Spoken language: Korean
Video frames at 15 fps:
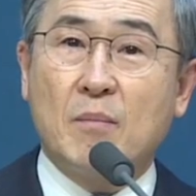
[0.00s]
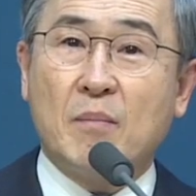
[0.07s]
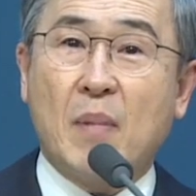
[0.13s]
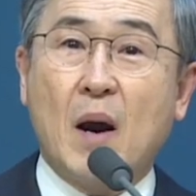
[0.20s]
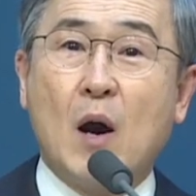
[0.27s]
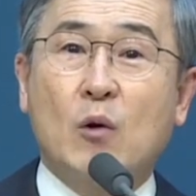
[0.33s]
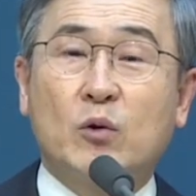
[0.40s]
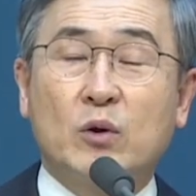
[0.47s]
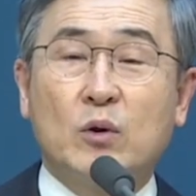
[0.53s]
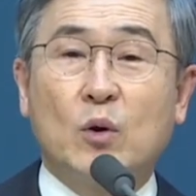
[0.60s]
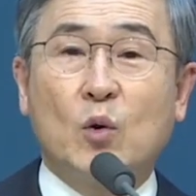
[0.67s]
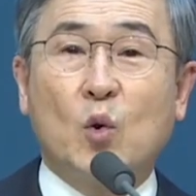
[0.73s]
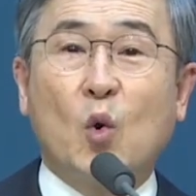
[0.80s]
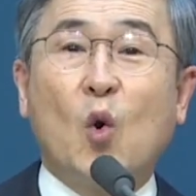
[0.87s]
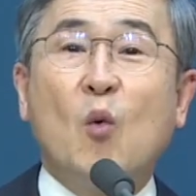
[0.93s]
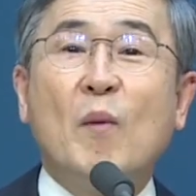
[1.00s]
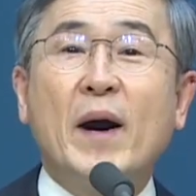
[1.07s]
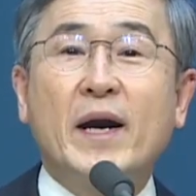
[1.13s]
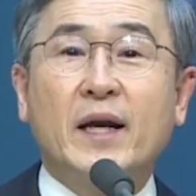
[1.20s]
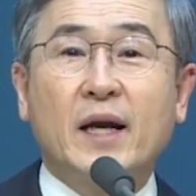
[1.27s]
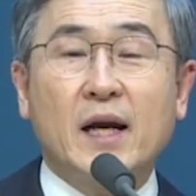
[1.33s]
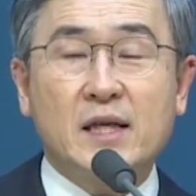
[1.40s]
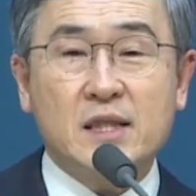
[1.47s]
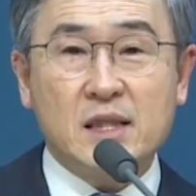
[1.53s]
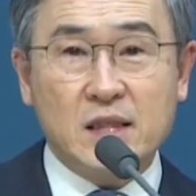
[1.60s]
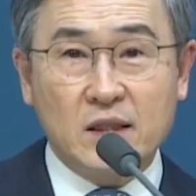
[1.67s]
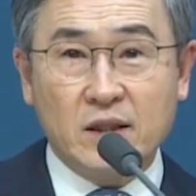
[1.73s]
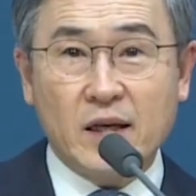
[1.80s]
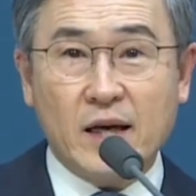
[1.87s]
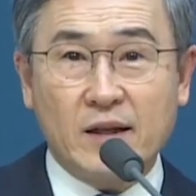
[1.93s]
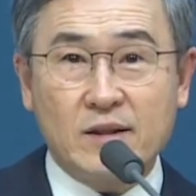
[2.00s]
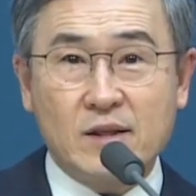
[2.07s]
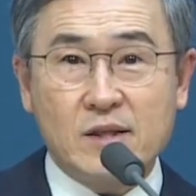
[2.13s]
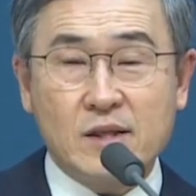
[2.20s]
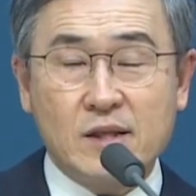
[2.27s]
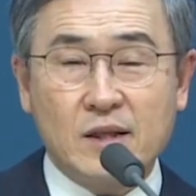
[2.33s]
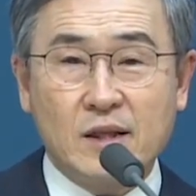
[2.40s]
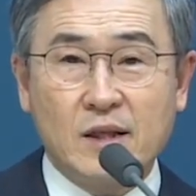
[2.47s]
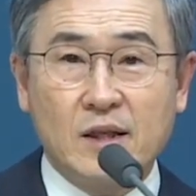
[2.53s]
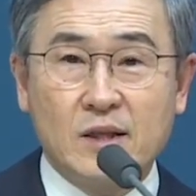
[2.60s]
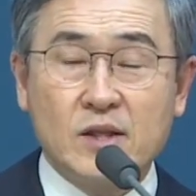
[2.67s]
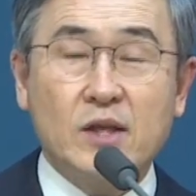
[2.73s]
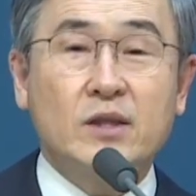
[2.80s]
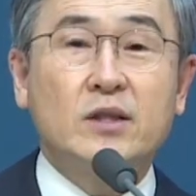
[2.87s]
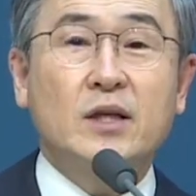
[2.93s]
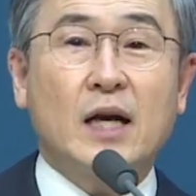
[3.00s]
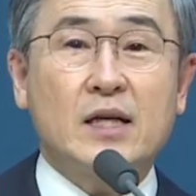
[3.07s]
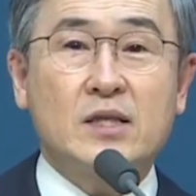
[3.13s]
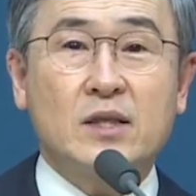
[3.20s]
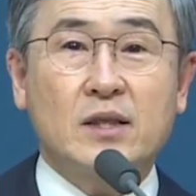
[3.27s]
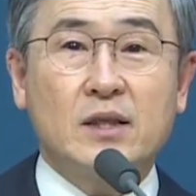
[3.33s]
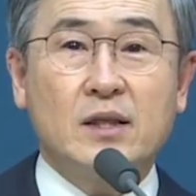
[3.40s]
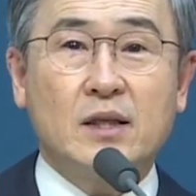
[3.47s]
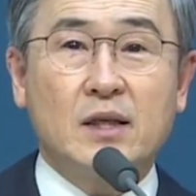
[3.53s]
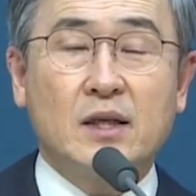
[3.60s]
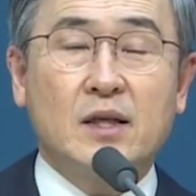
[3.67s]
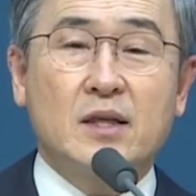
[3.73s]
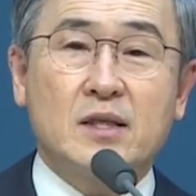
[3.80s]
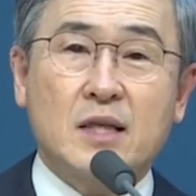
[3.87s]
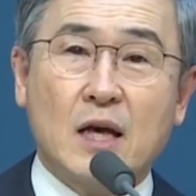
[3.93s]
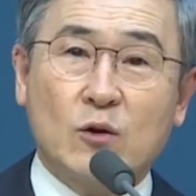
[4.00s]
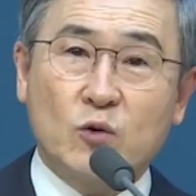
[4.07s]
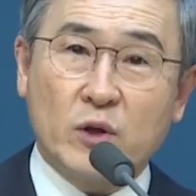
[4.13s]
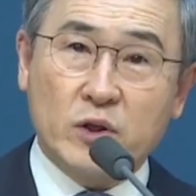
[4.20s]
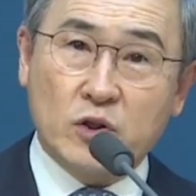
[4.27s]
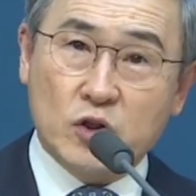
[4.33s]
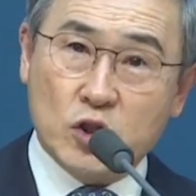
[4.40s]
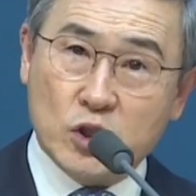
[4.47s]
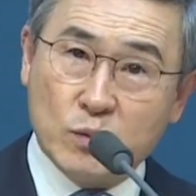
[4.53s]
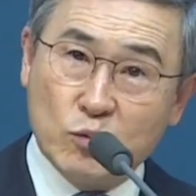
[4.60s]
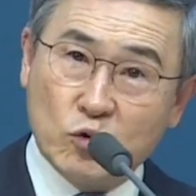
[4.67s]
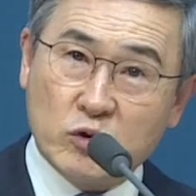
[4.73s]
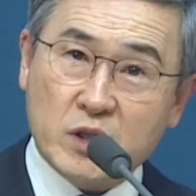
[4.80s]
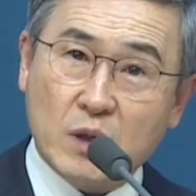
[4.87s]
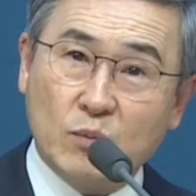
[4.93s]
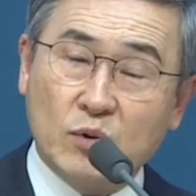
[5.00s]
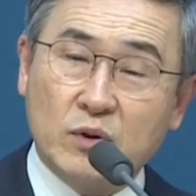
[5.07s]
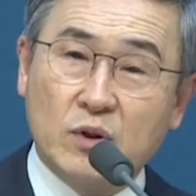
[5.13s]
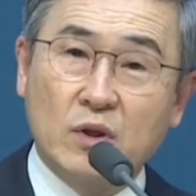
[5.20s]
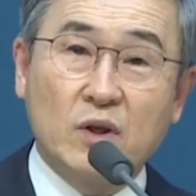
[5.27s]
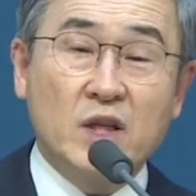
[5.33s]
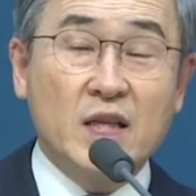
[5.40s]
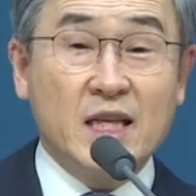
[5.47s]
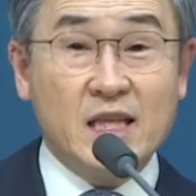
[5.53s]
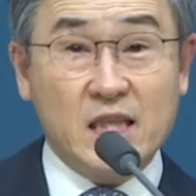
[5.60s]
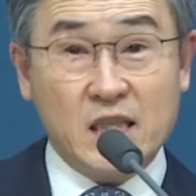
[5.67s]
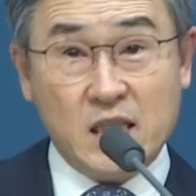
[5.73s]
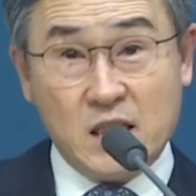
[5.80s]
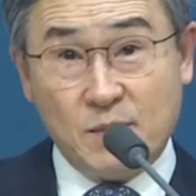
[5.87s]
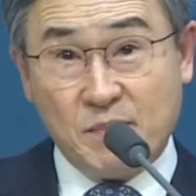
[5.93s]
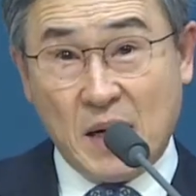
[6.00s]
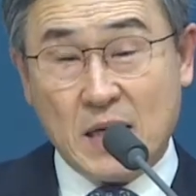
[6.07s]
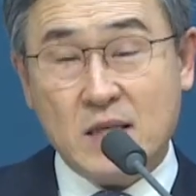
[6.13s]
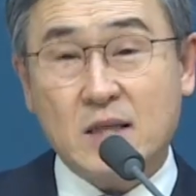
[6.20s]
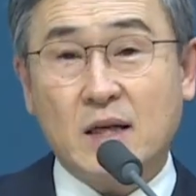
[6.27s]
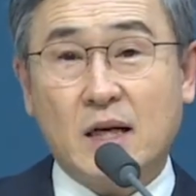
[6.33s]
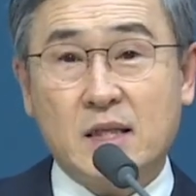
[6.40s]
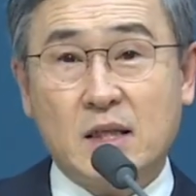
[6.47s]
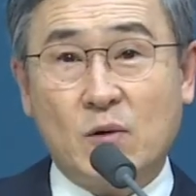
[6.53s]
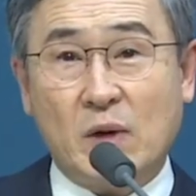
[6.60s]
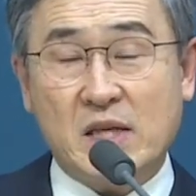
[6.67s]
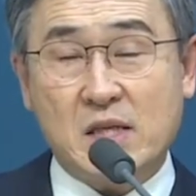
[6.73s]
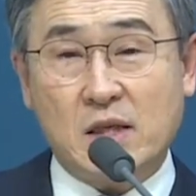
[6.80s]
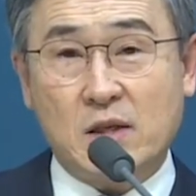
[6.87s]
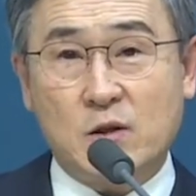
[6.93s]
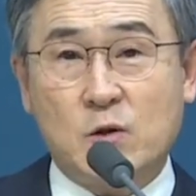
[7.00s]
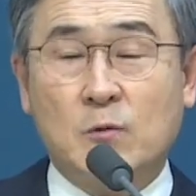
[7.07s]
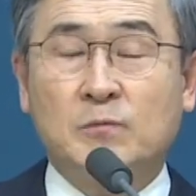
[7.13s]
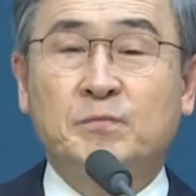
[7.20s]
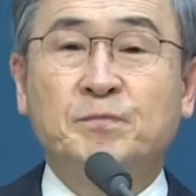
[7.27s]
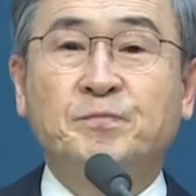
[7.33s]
바울을 로마에까지 이르게 하는지 그 과정이 사도행전 16장부터 28장까지 과정이죠.